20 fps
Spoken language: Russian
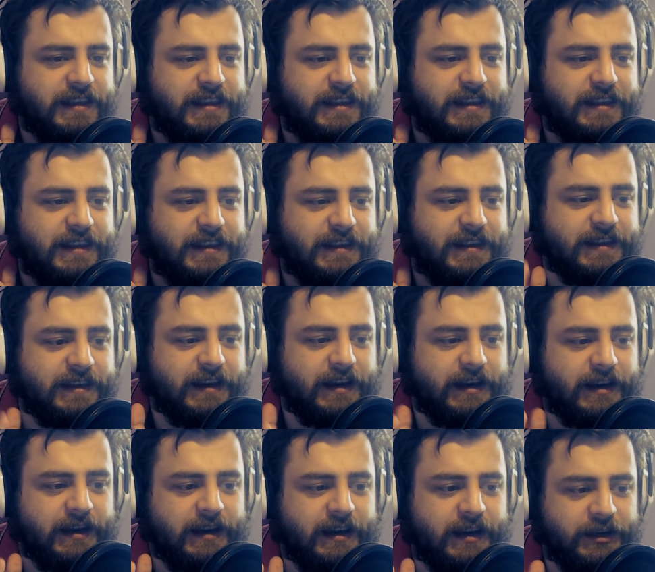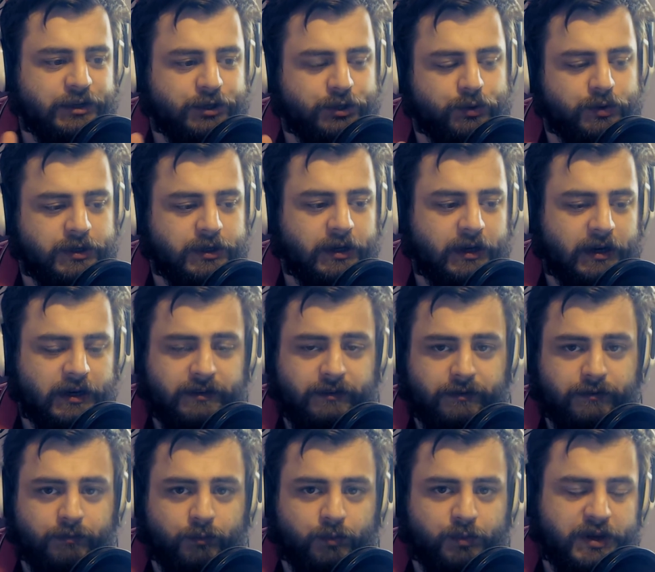я хочу играть,
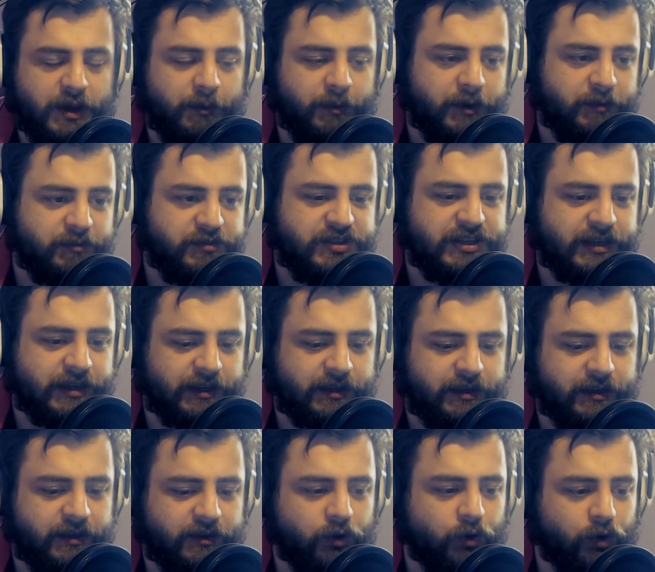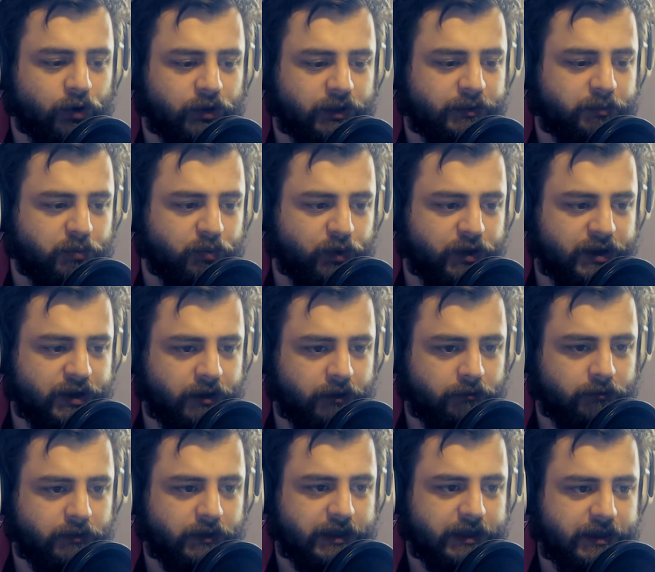у меня прям дикий голод по
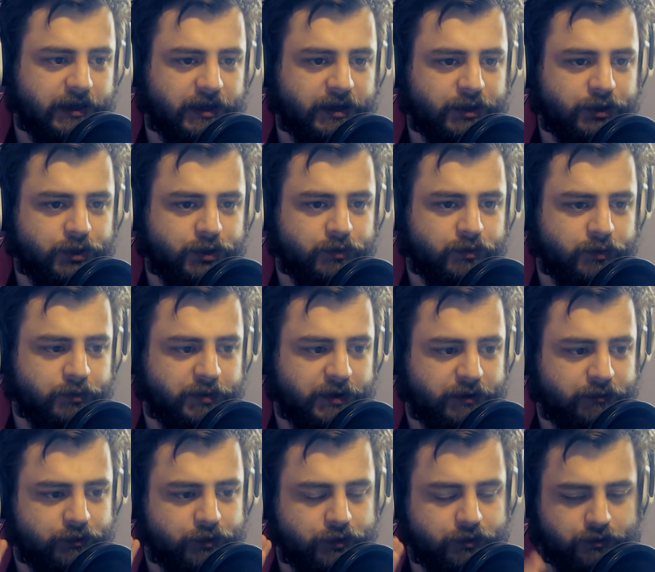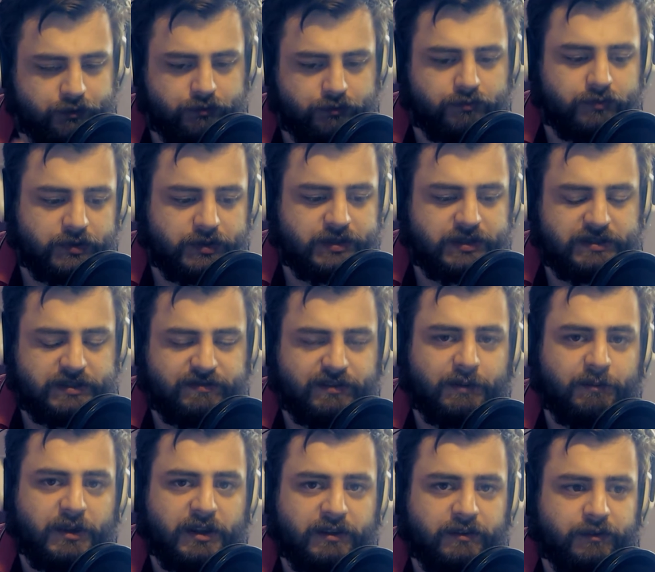играм, я хочу вот прям вот с
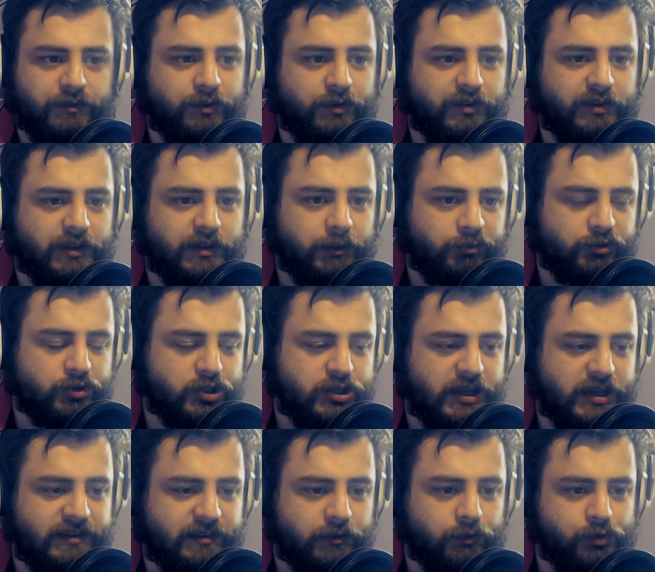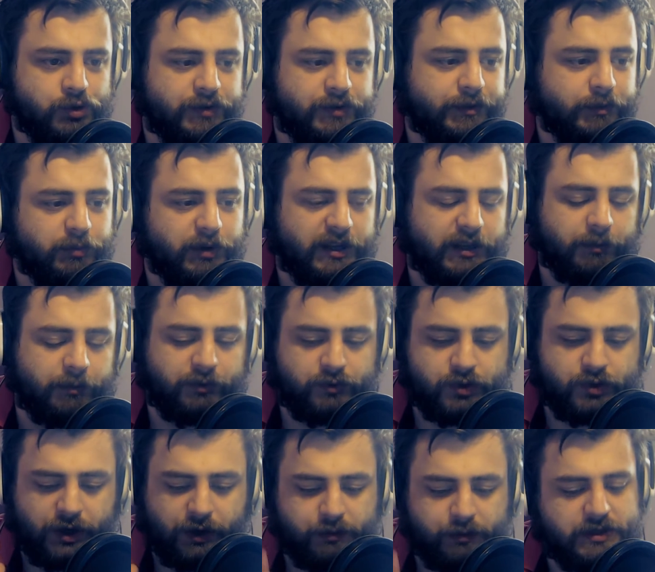вами это все дело обсуждать, и лучший фидбэк я
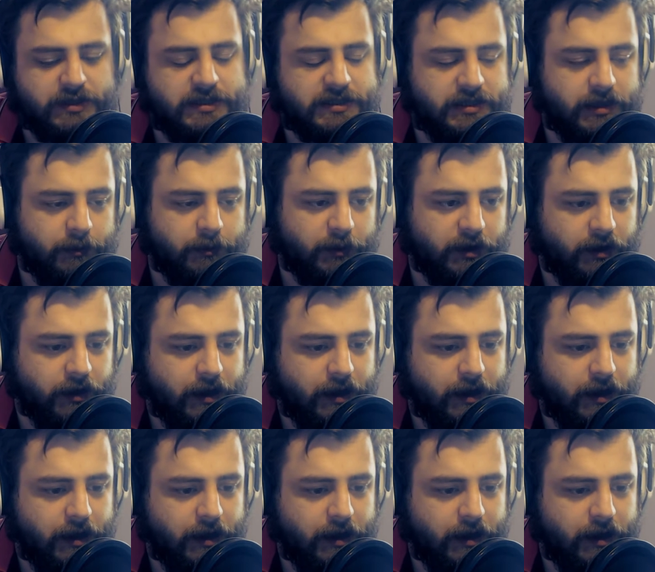получаю именно на стримах.